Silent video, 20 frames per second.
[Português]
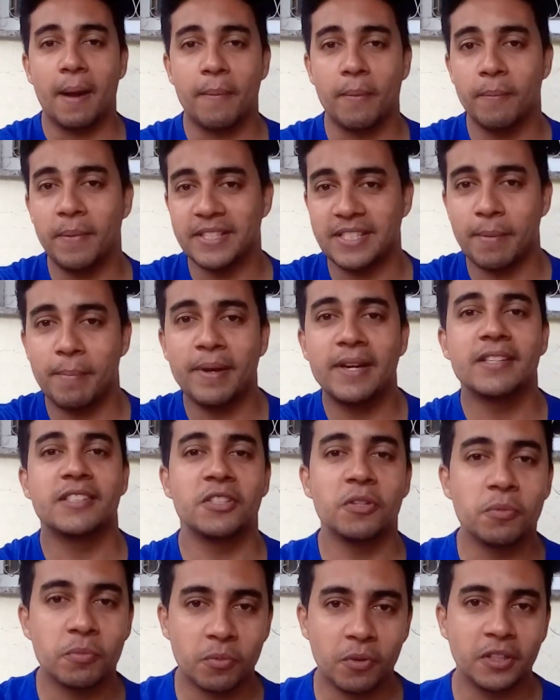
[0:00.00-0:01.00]
a, começa a
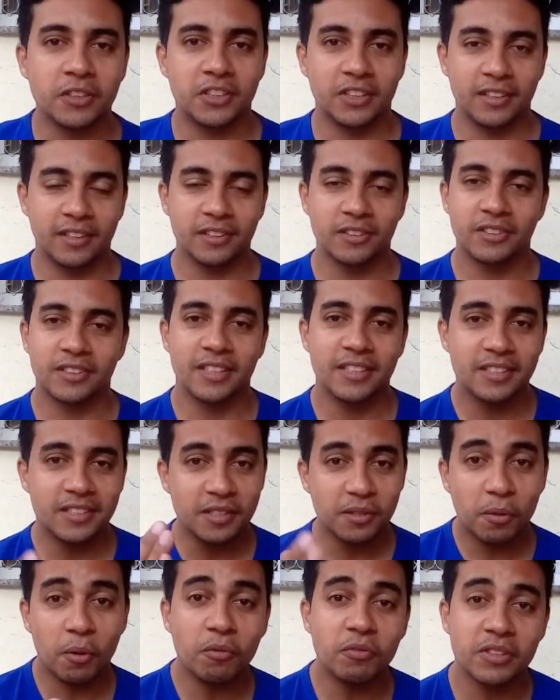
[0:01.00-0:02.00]
aparecer um monte, né? Não sei
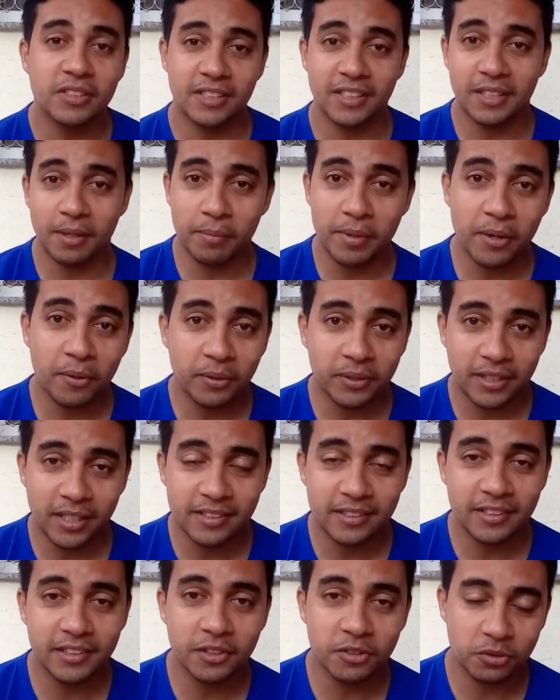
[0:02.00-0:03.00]
se com você também
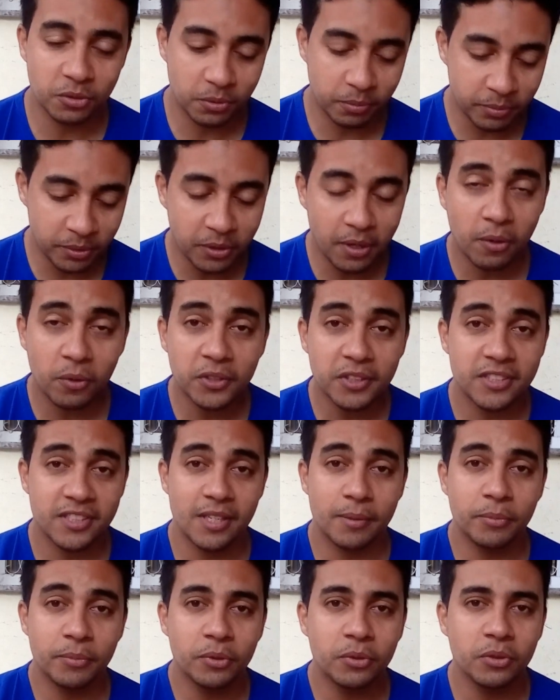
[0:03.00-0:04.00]
acontece isso, comigo
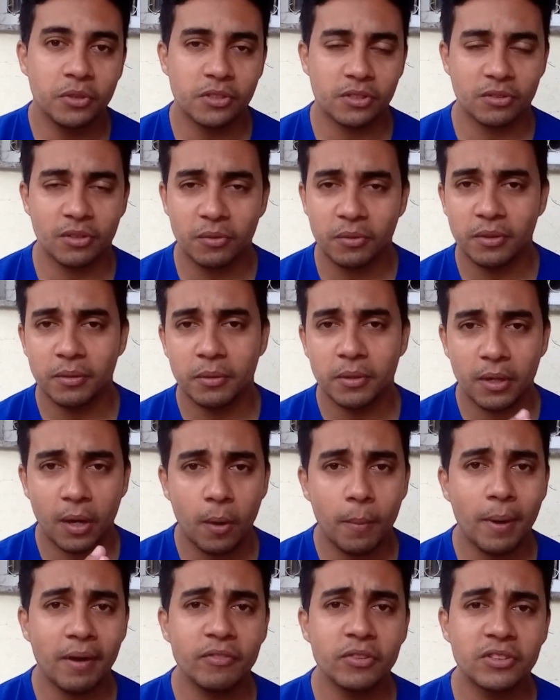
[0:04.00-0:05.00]
acontecia muito isso. Eu
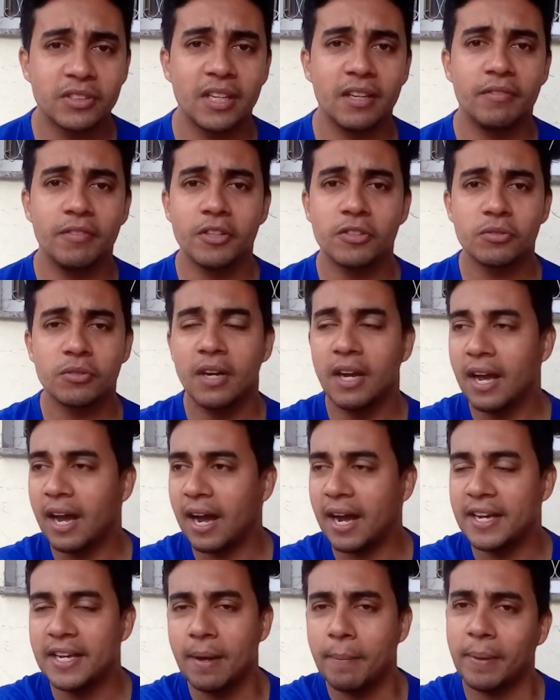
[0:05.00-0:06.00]
arrumava um serviço,
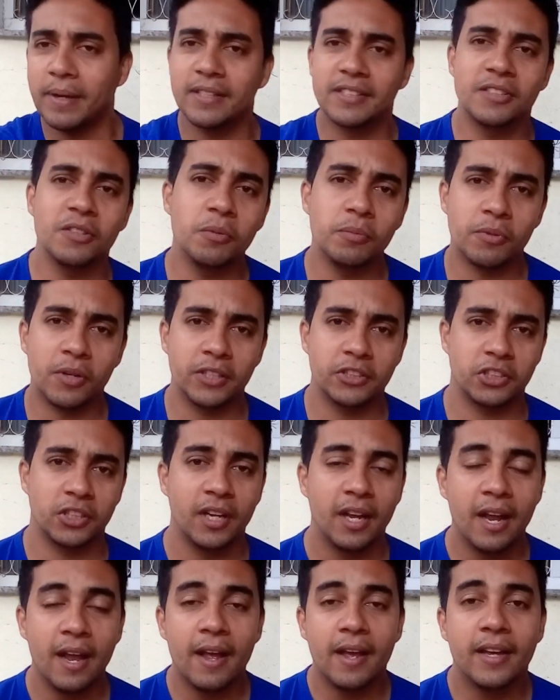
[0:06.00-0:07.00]
aí apareceu um
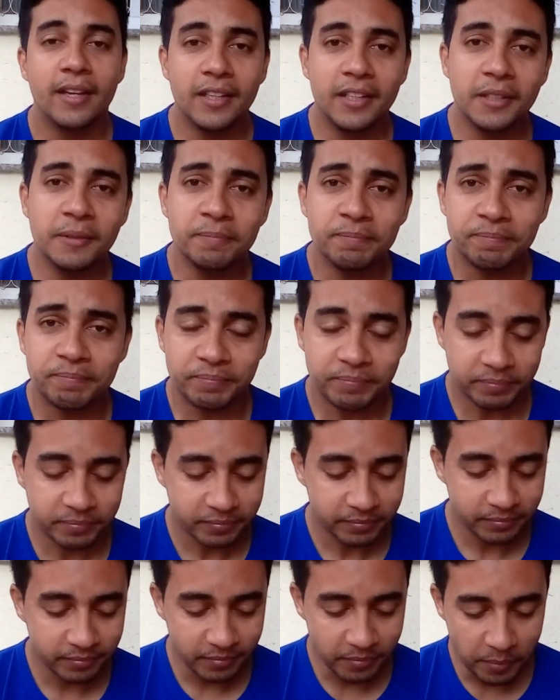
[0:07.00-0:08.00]
monte. E
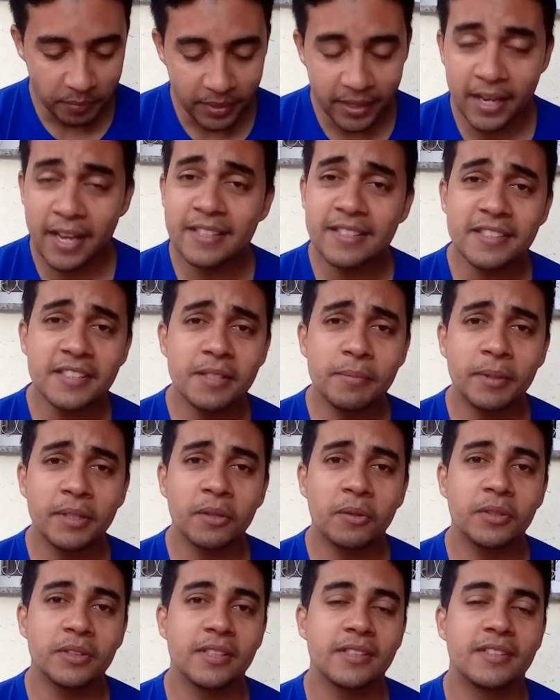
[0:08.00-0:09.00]
essa
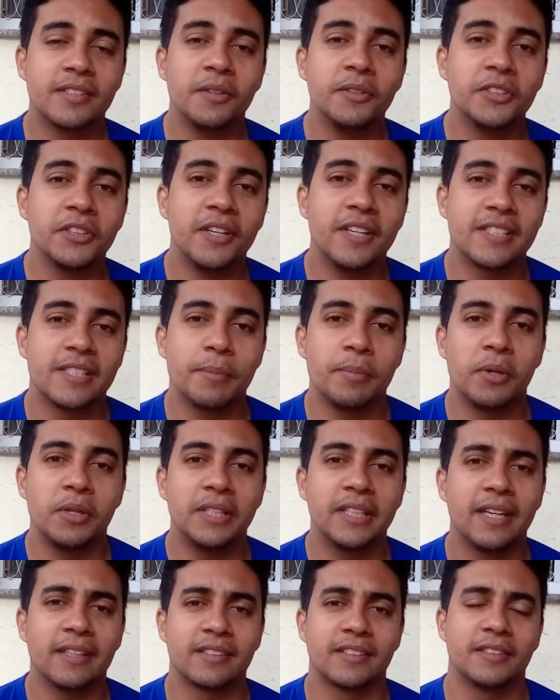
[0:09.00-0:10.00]
semana aconteceu de eu receber
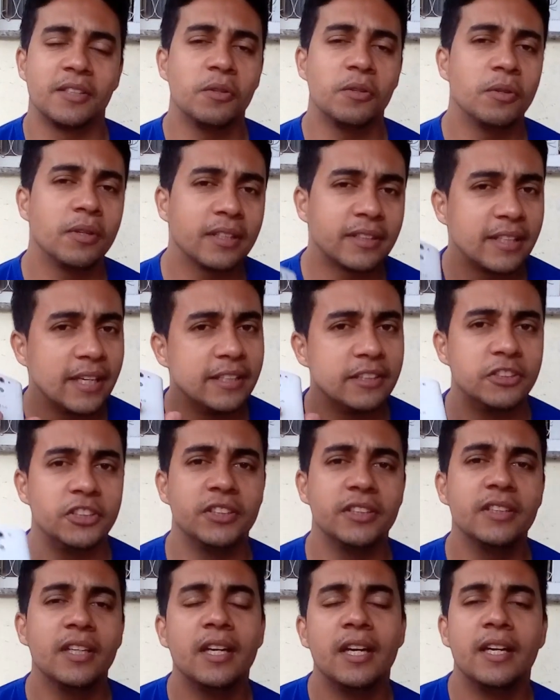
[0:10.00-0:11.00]
uma ligação, eu
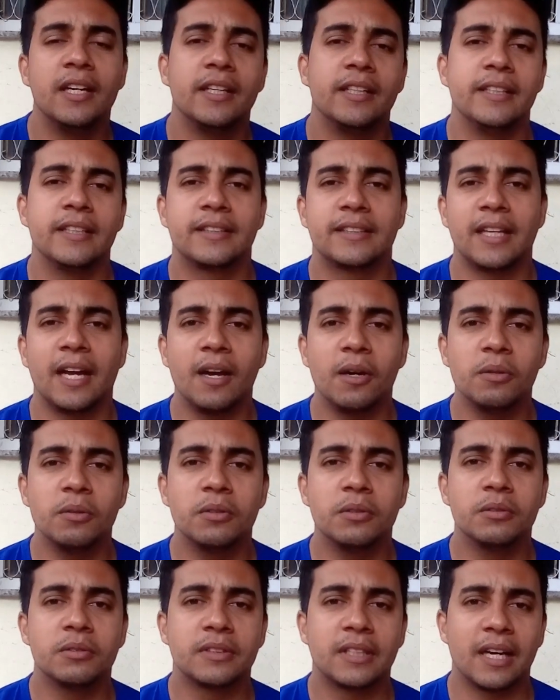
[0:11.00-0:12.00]
atendi e
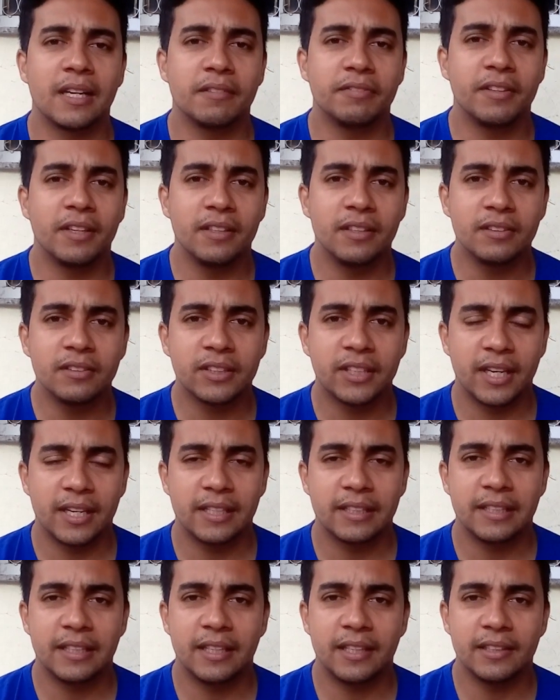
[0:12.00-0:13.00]
tal, o cara falando que
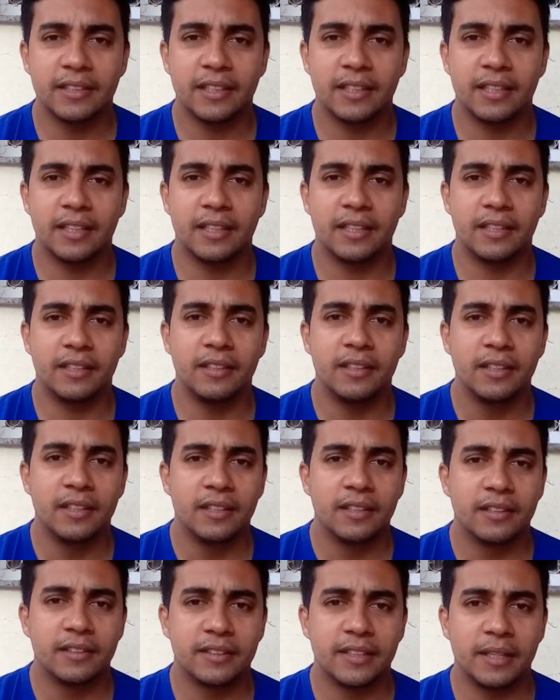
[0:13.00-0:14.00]
era da, da,
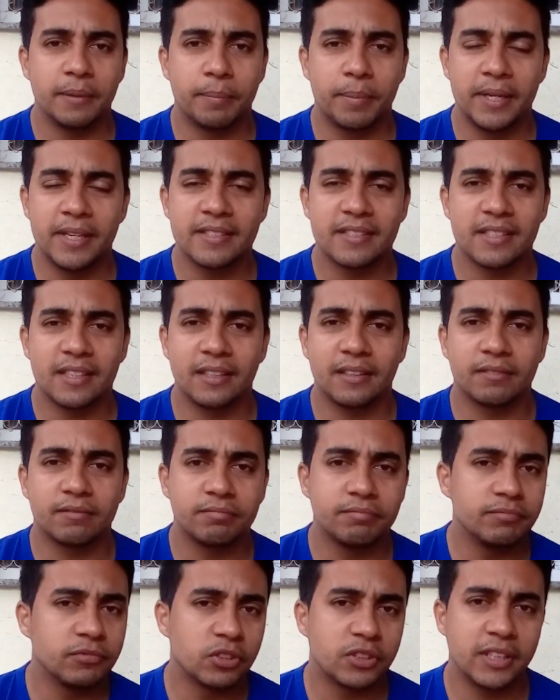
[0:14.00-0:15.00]
da empresa
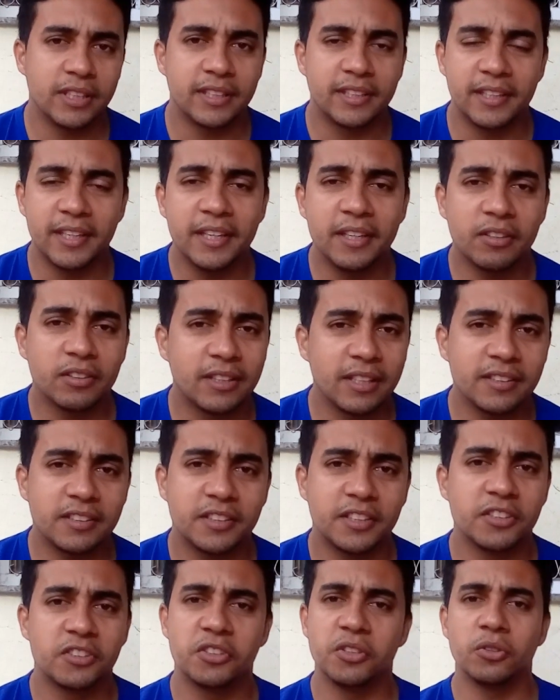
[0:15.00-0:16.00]
não sei o que, eu até
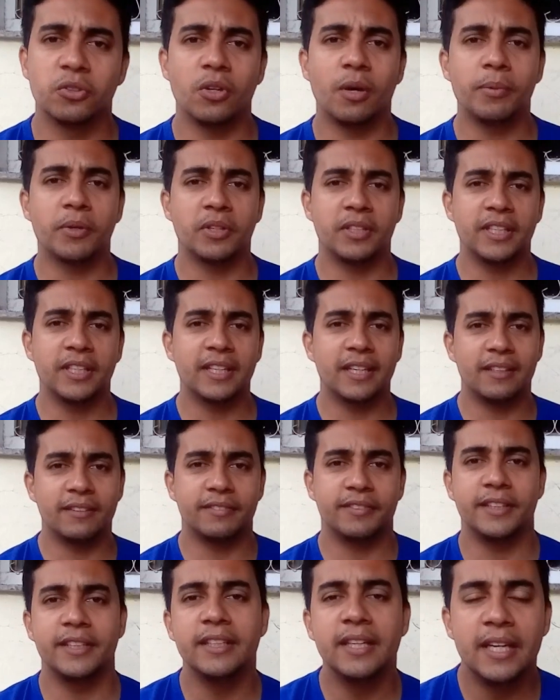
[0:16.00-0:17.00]
esqueci o nome que eu nem
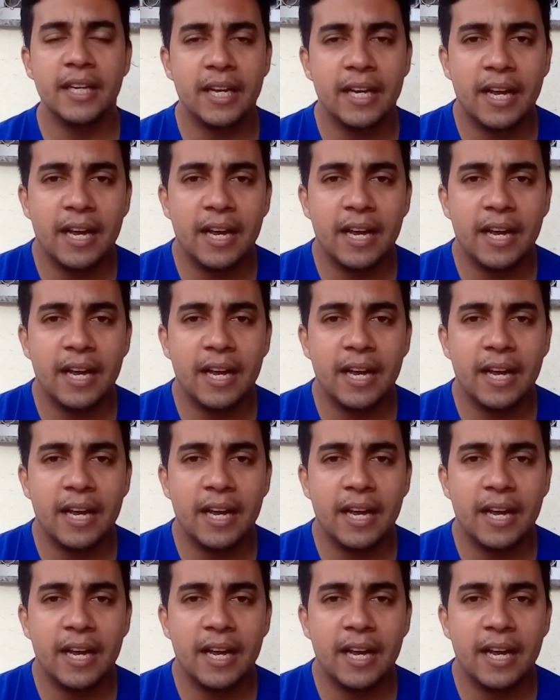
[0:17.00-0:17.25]
gravei.